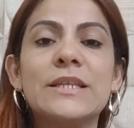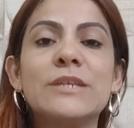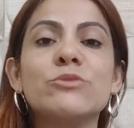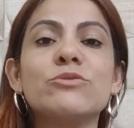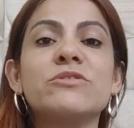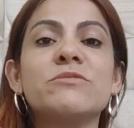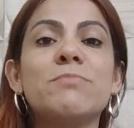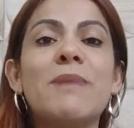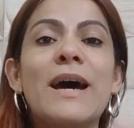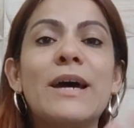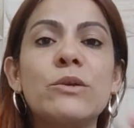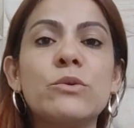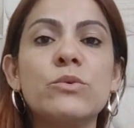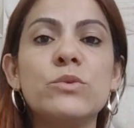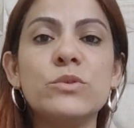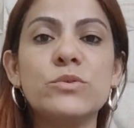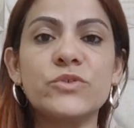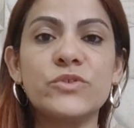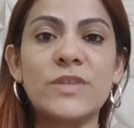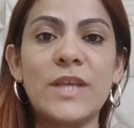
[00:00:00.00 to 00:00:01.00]
e os
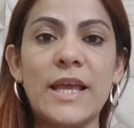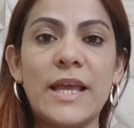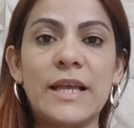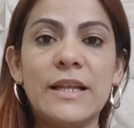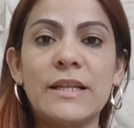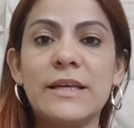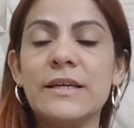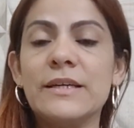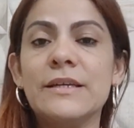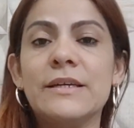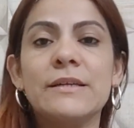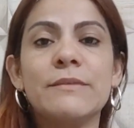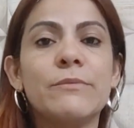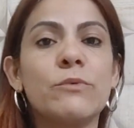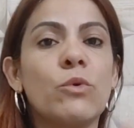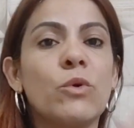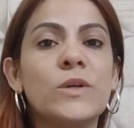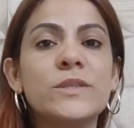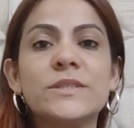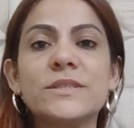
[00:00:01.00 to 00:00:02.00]
barulhos dela.
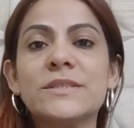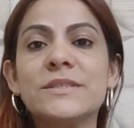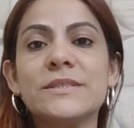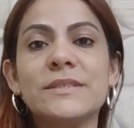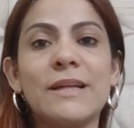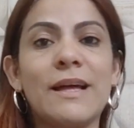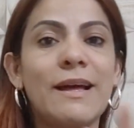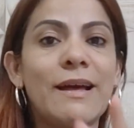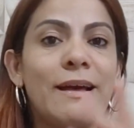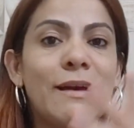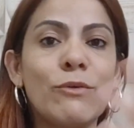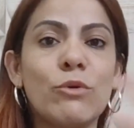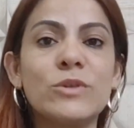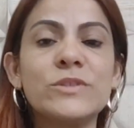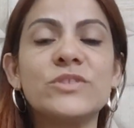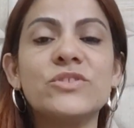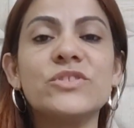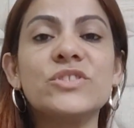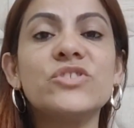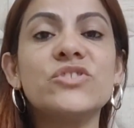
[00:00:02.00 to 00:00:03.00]
Coisas, ah,
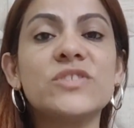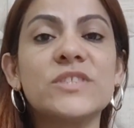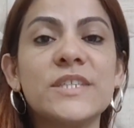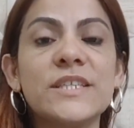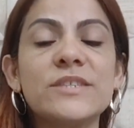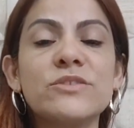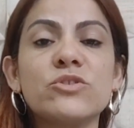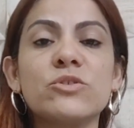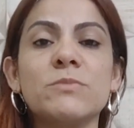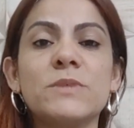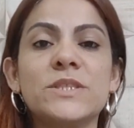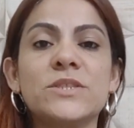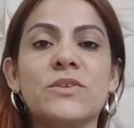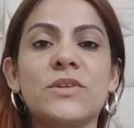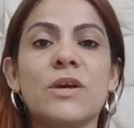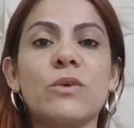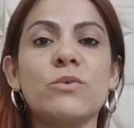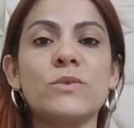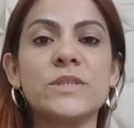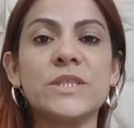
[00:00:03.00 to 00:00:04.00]
coisas estranhas
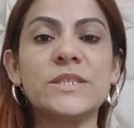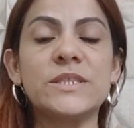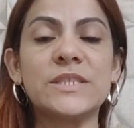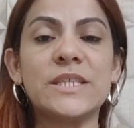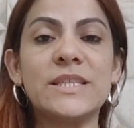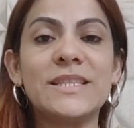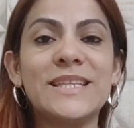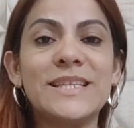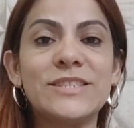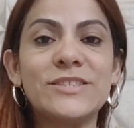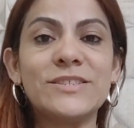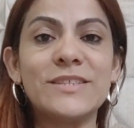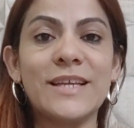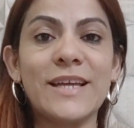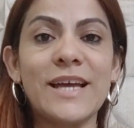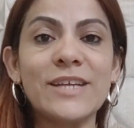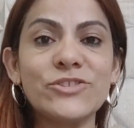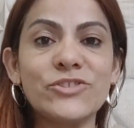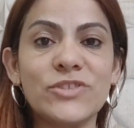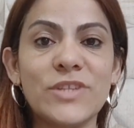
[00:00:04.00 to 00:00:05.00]
começaram a acontecer neste
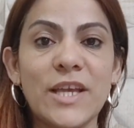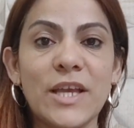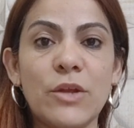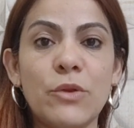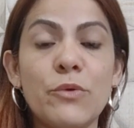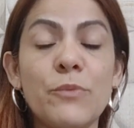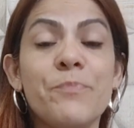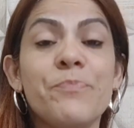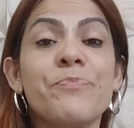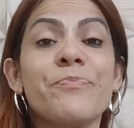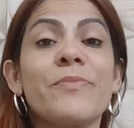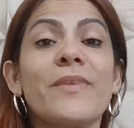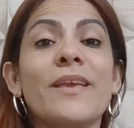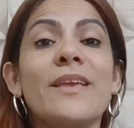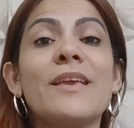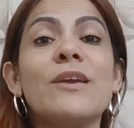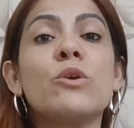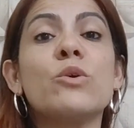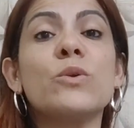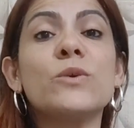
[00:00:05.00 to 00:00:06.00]
castelo.
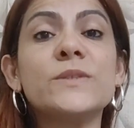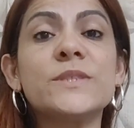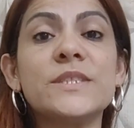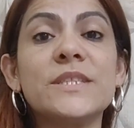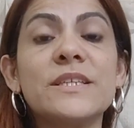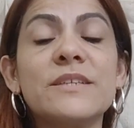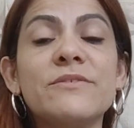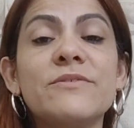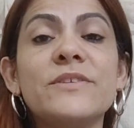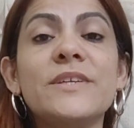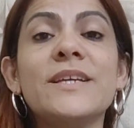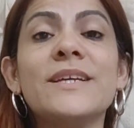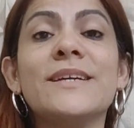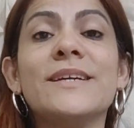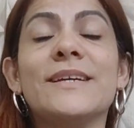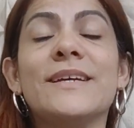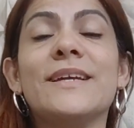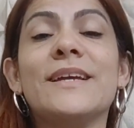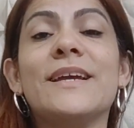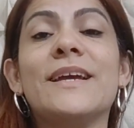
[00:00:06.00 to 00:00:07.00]

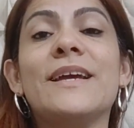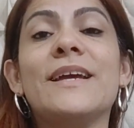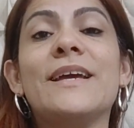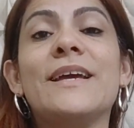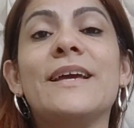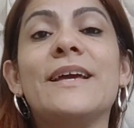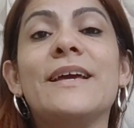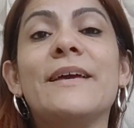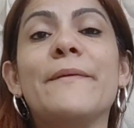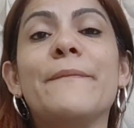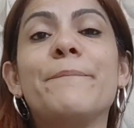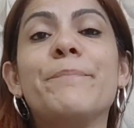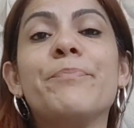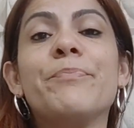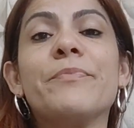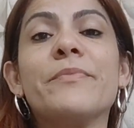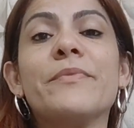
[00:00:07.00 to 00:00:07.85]
Inclusive, é,